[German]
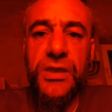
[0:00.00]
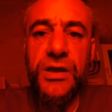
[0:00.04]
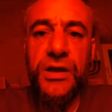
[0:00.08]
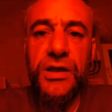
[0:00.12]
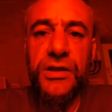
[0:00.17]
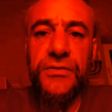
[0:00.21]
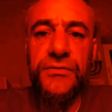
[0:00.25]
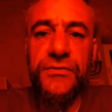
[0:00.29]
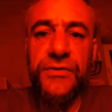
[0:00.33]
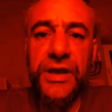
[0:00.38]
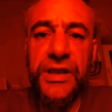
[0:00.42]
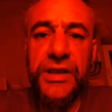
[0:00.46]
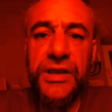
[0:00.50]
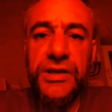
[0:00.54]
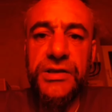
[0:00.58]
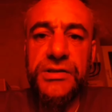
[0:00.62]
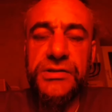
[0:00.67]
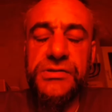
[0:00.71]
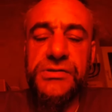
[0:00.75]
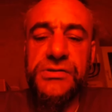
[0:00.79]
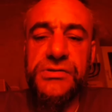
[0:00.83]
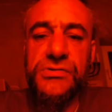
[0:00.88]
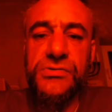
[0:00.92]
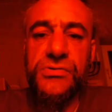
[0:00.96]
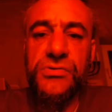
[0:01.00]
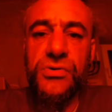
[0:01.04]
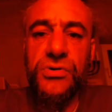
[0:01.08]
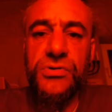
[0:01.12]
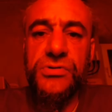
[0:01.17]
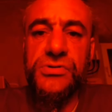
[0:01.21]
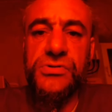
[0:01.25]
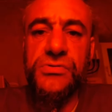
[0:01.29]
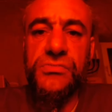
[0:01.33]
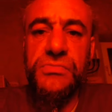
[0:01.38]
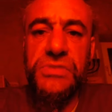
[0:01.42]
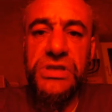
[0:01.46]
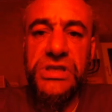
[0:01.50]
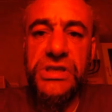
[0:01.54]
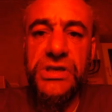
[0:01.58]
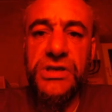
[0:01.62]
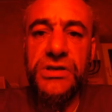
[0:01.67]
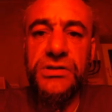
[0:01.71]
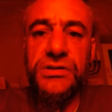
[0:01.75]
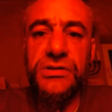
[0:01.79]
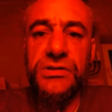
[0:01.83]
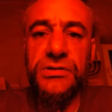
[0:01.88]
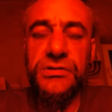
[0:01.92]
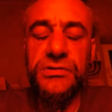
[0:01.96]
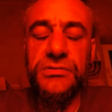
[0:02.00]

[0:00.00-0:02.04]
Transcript: an Weihnachten zu konsumieren.